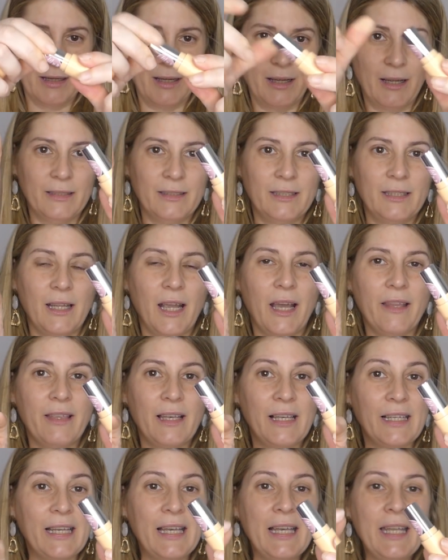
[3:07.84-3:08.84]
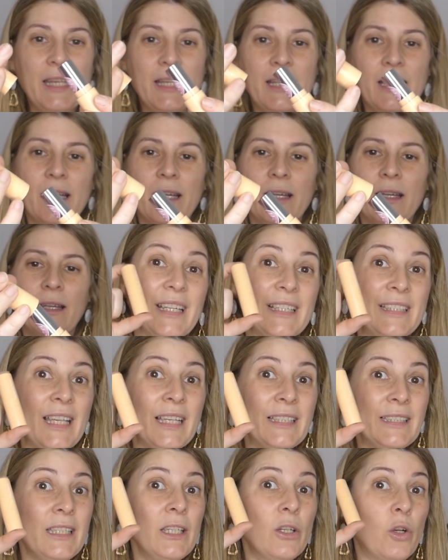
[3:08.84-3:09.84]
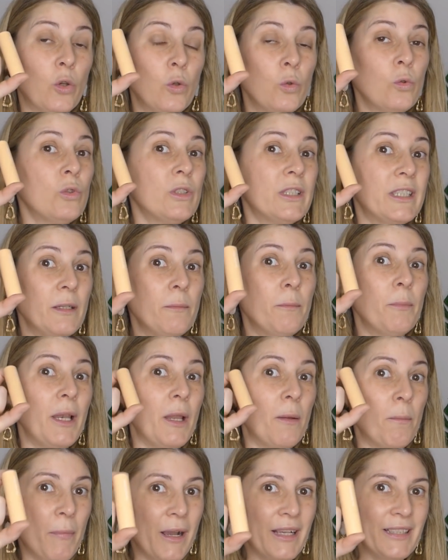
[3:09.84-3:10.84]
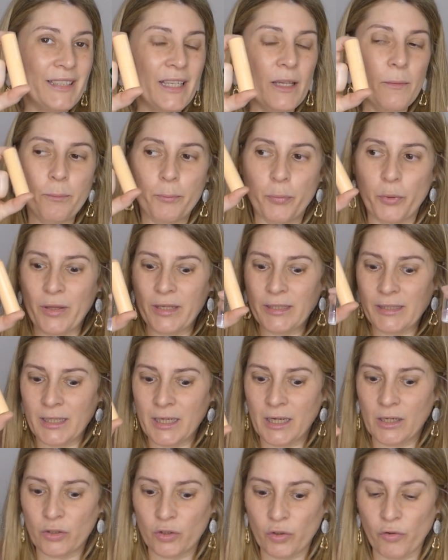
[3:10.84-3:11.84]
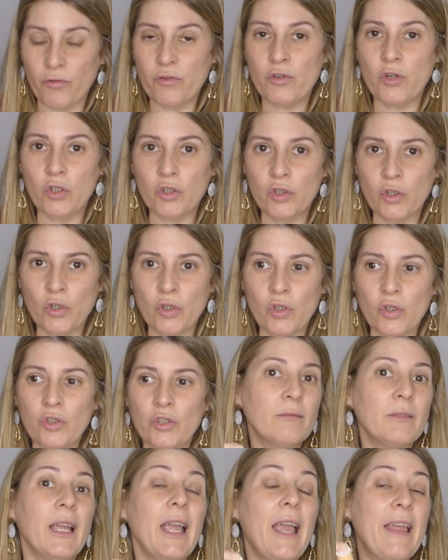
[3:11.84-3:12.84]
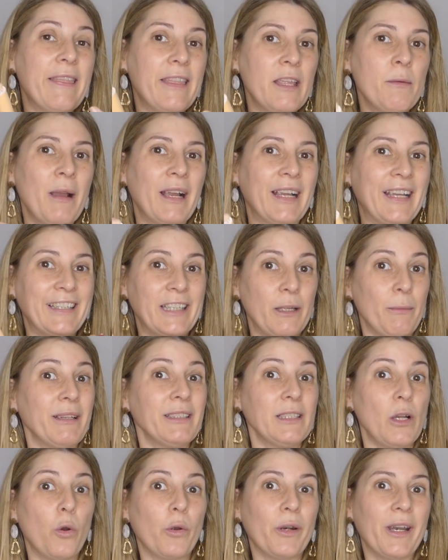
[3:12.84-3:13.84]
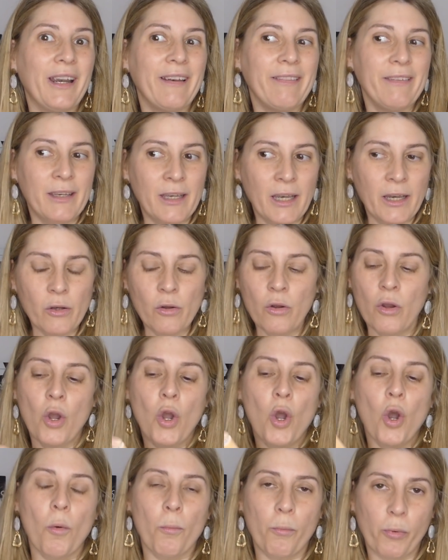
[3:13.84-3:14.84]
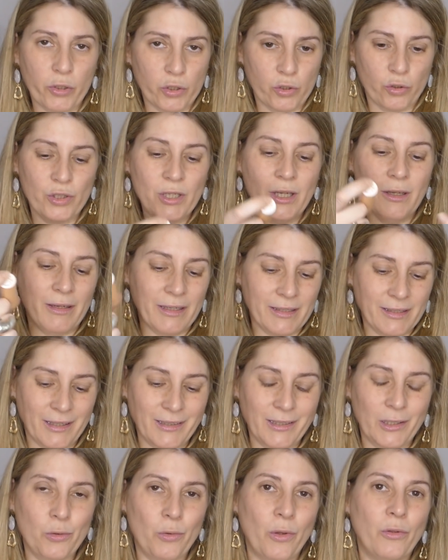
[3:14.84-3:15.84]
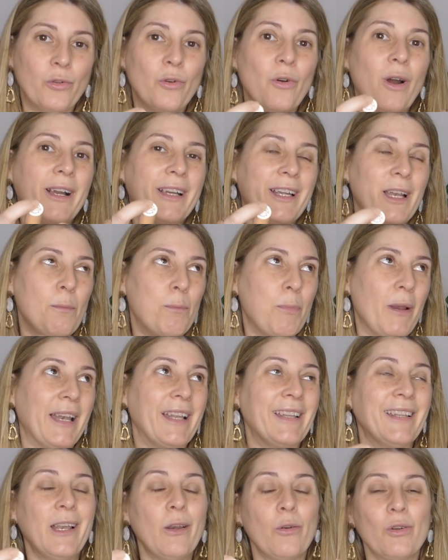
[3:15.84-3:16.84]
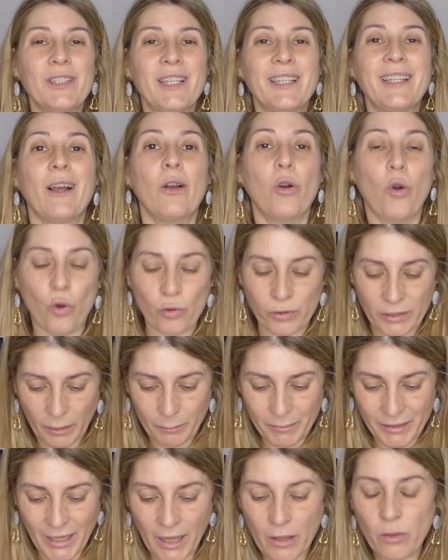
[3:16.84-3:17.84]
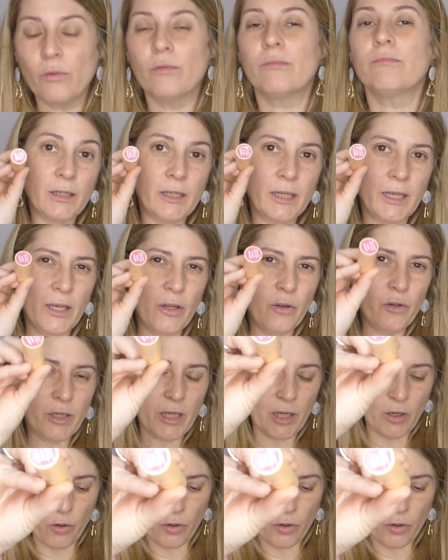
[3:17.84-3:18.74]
Así, hace el clic y así con un simple envase puedes tener todos los tonos, encima que te vas a ahorrar dinero, pues oye, estás ayudando a que el planeta no esté tan contaminado. Creo que